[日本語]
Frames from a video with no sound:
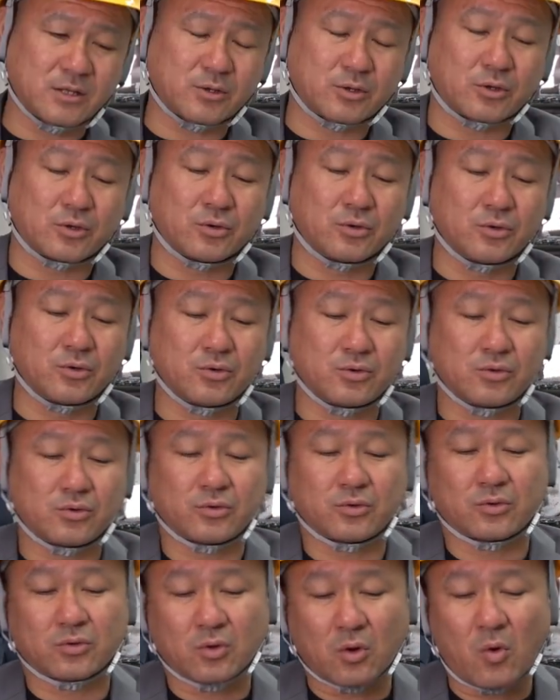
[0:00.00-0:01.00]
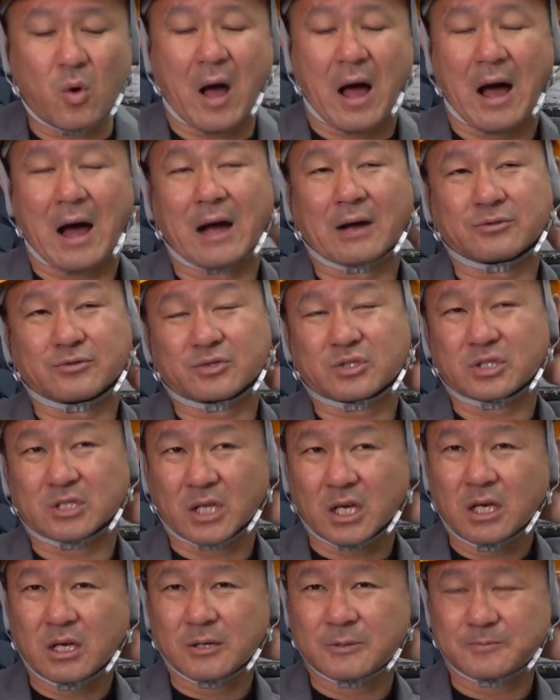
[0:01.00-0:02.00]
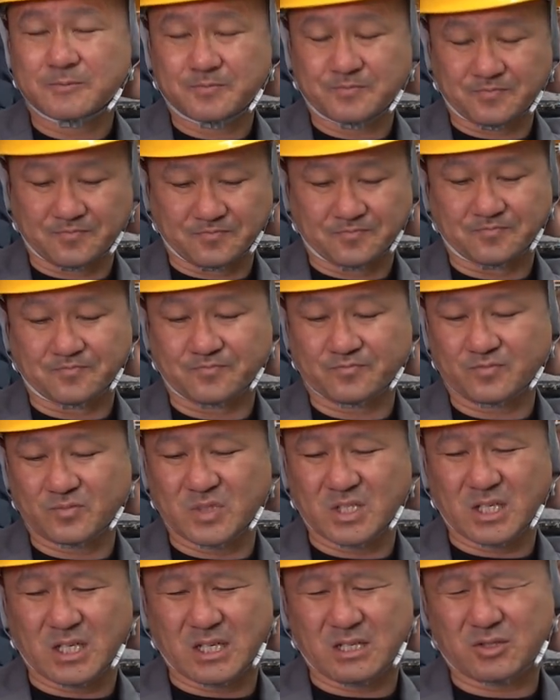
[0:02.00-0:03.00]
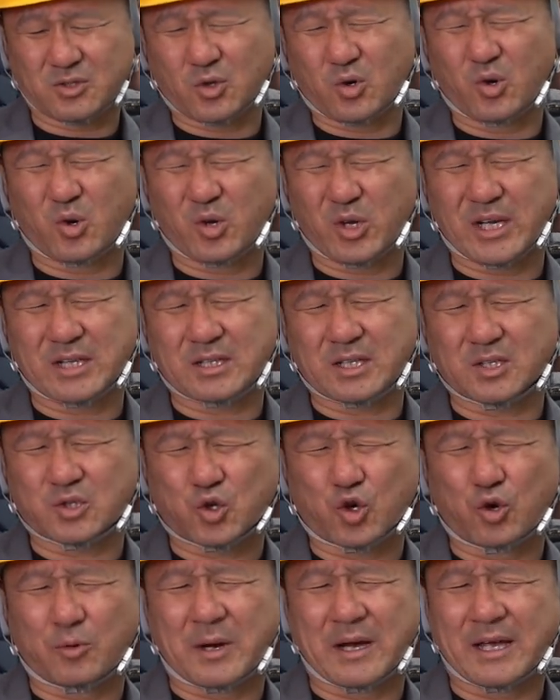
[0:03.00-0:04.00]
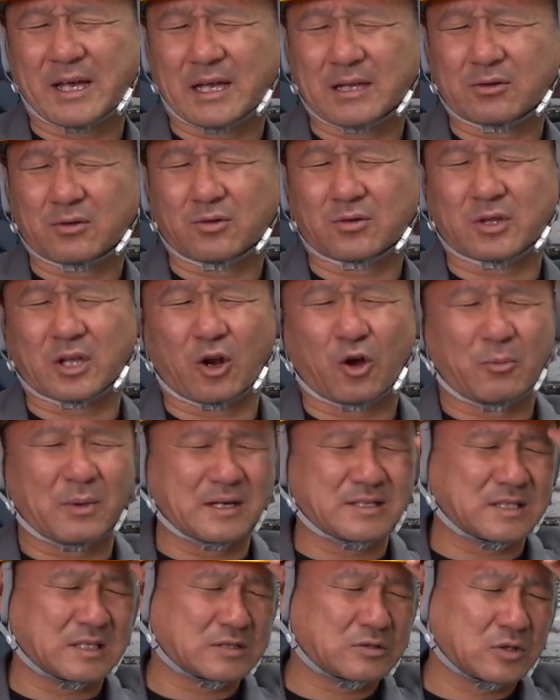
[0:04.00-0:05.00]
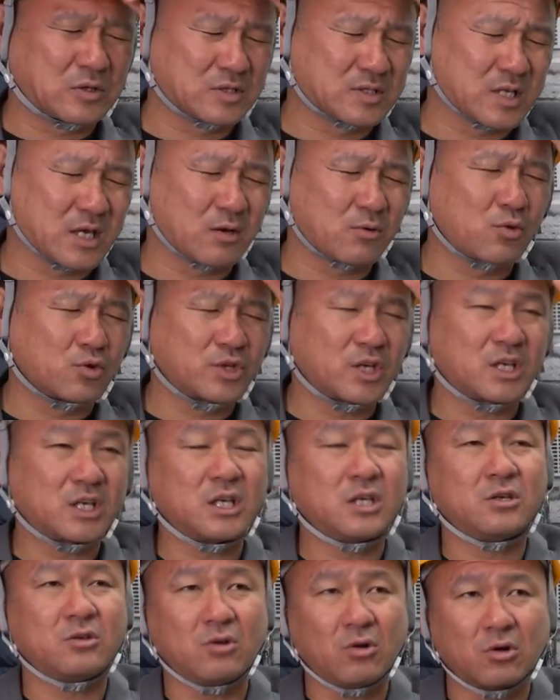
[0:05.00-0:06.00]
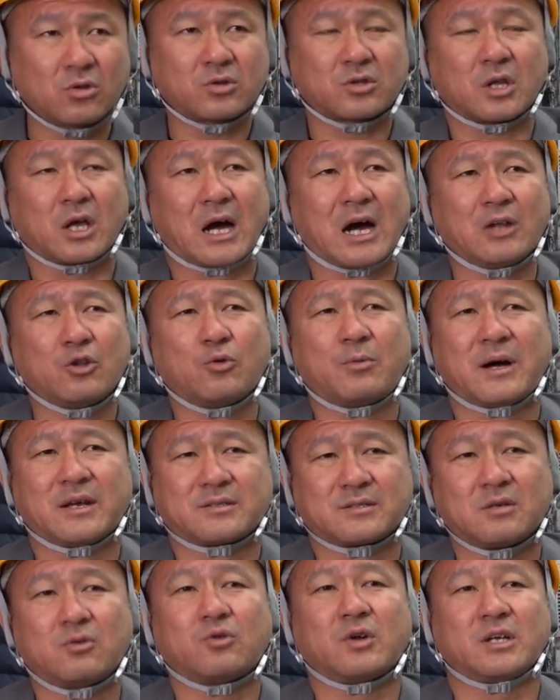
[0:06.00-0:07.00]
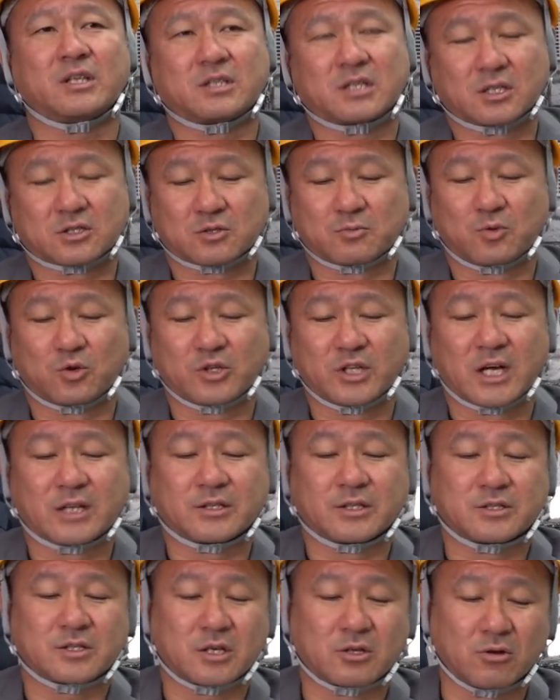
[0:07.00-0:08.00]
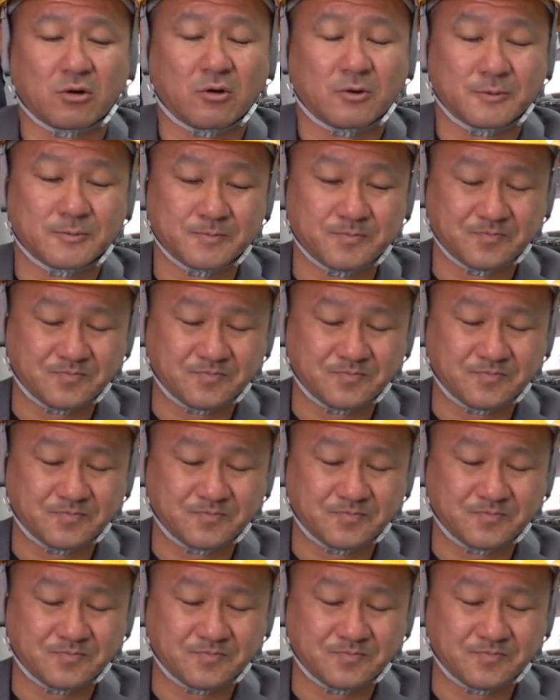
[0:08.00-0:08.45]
ていうのはあるしね。うん。で、そうやって商売やっとったらお前絶対成功できんよってアドバイスで俺は言ったつもりなんですけど、